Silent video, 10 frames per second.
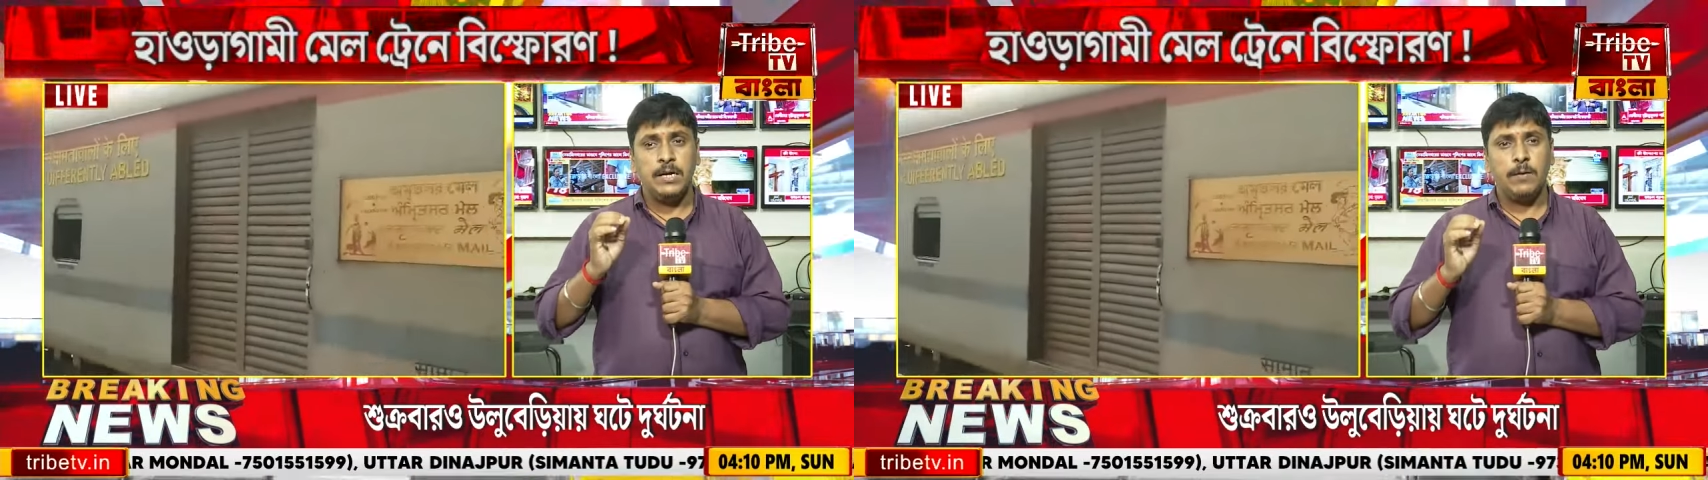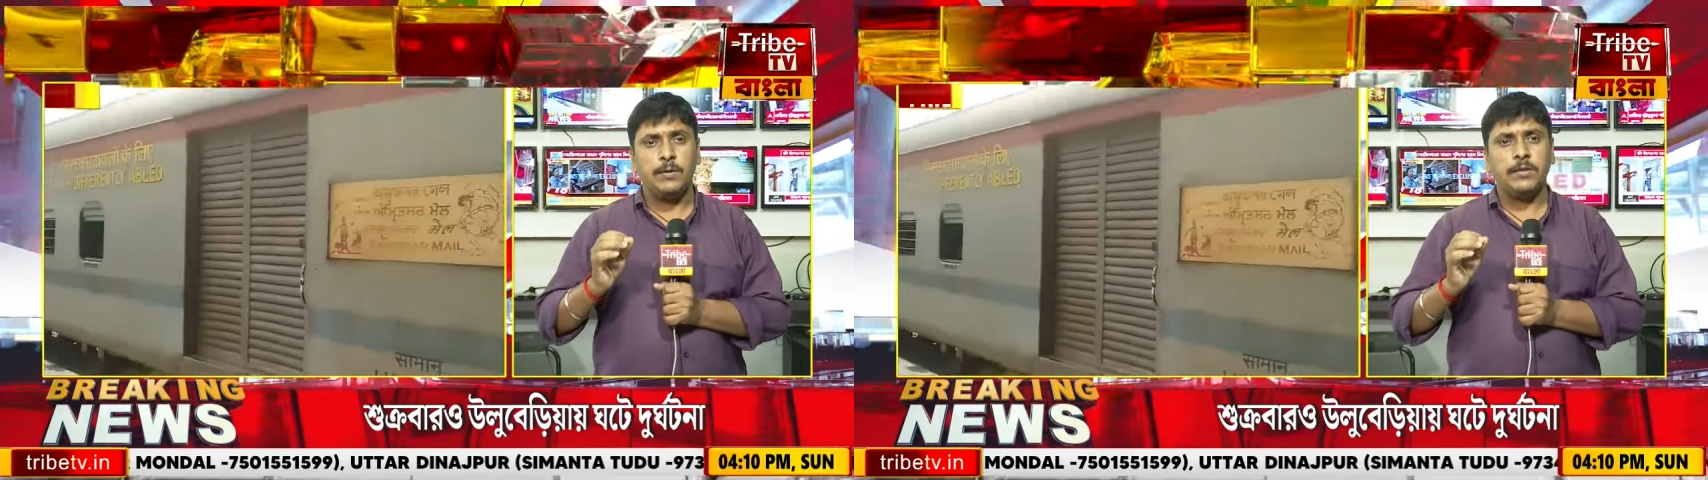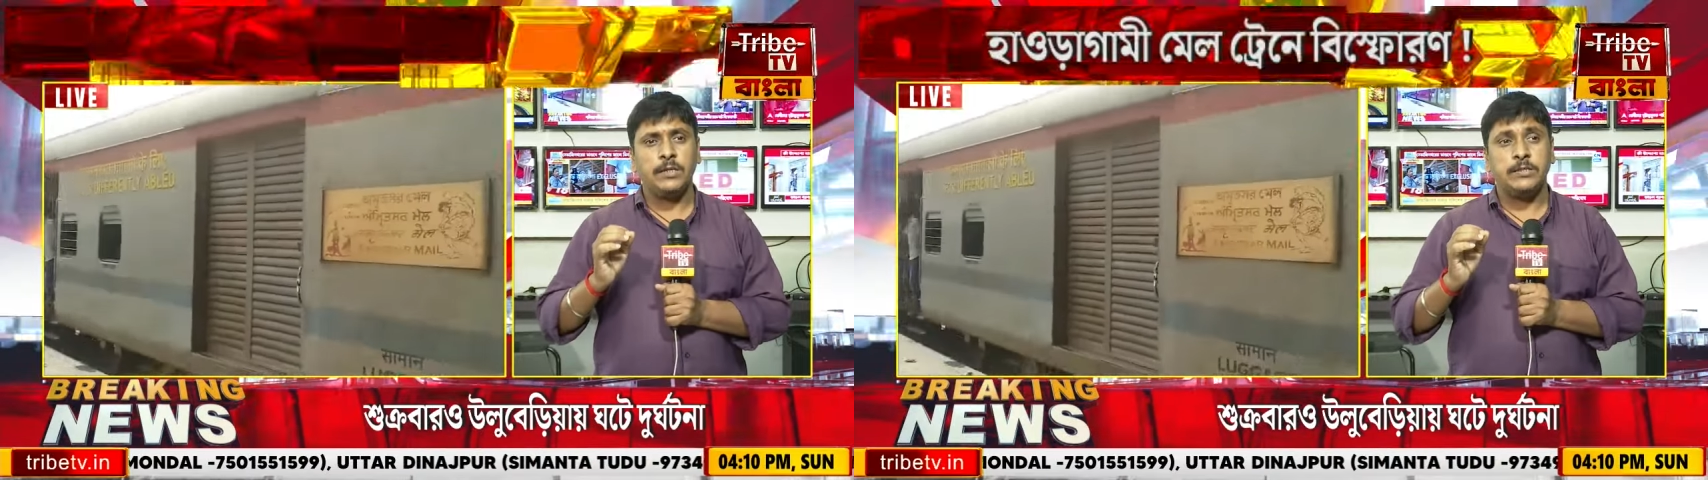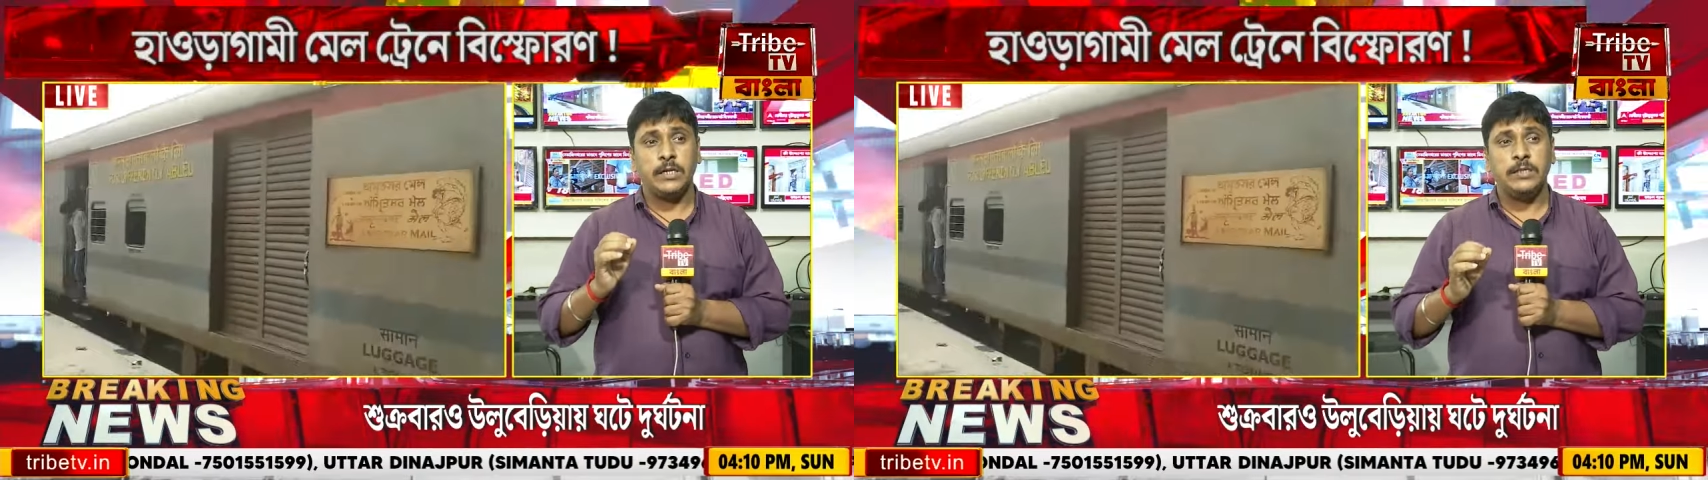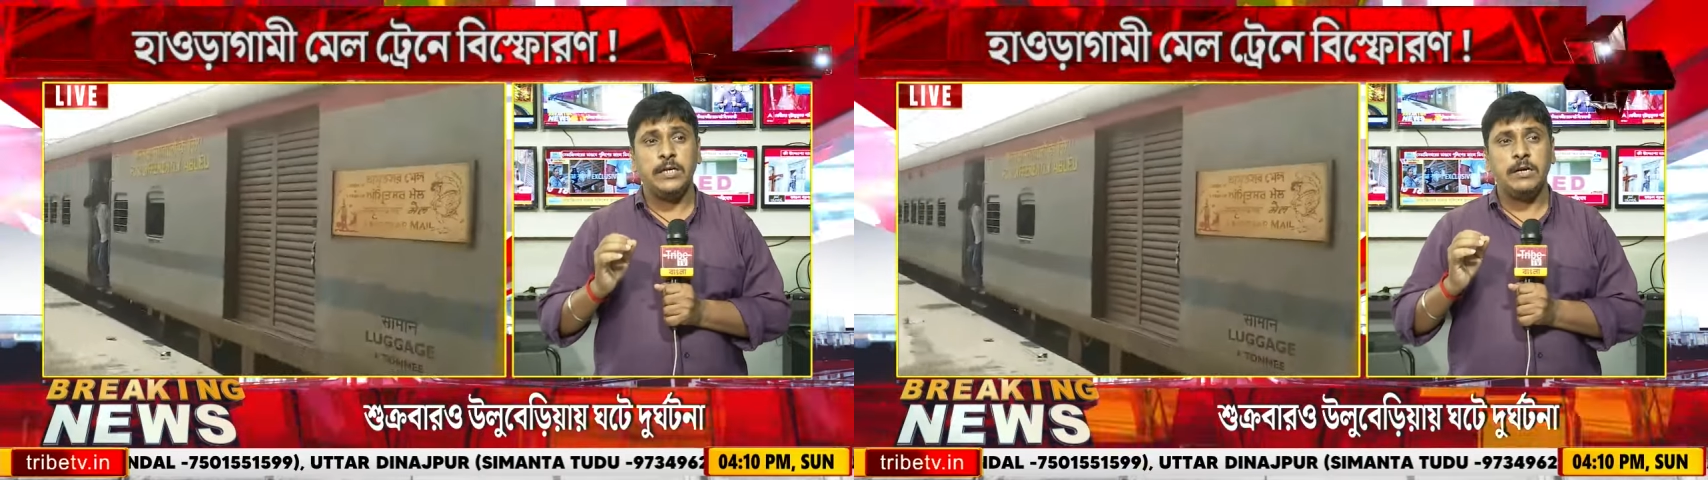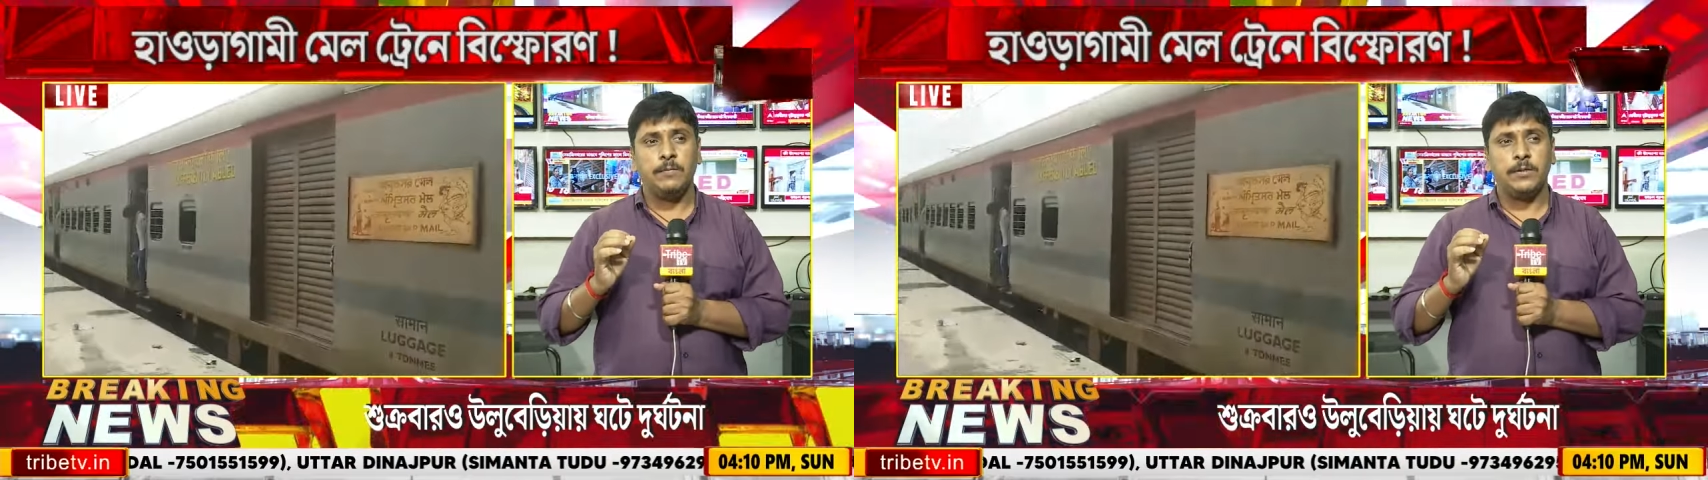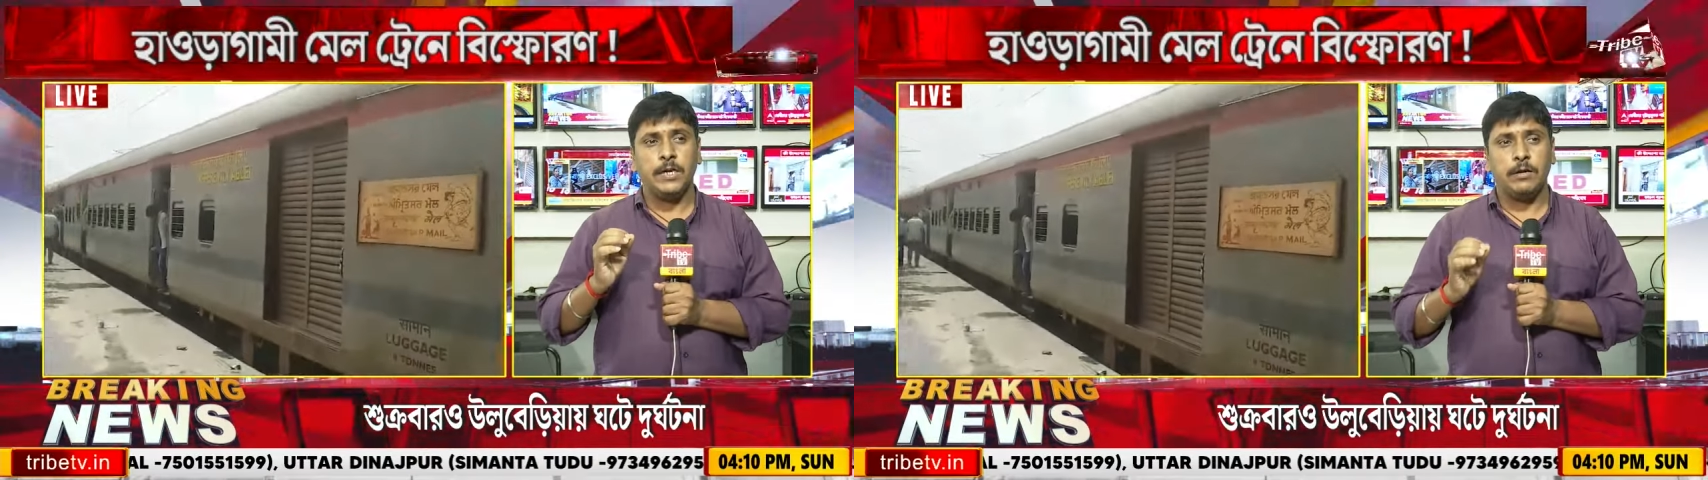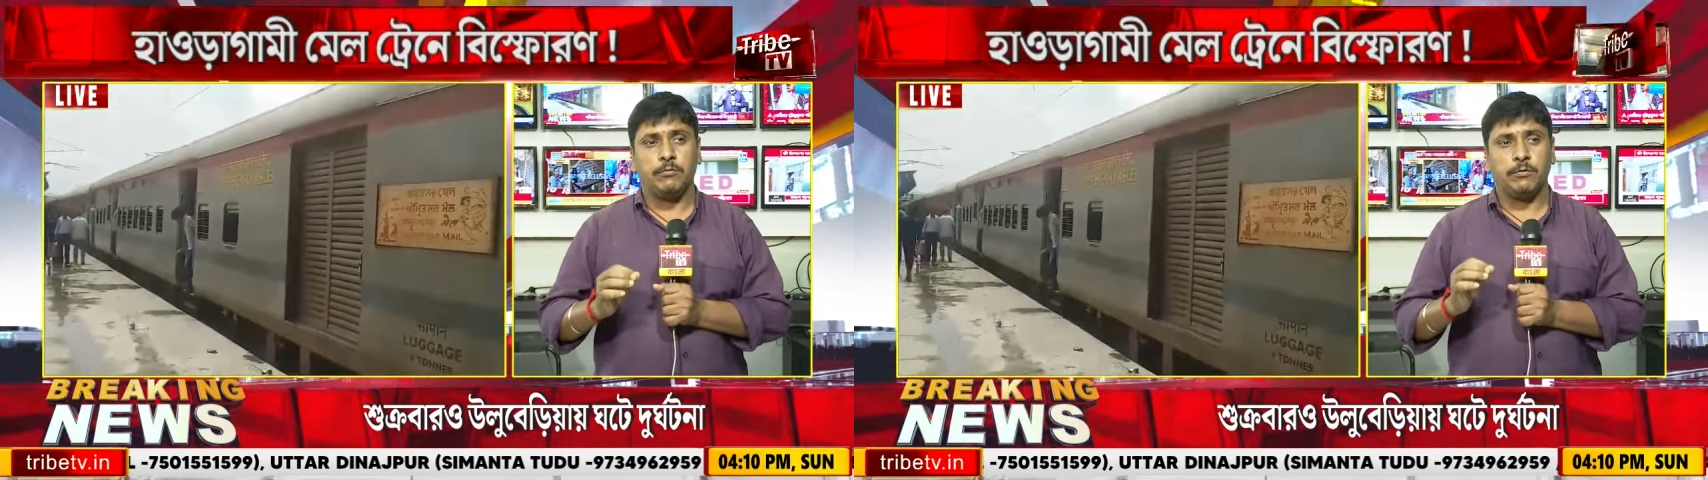নিরাপত্তা যাত্রী নিরাপত্তা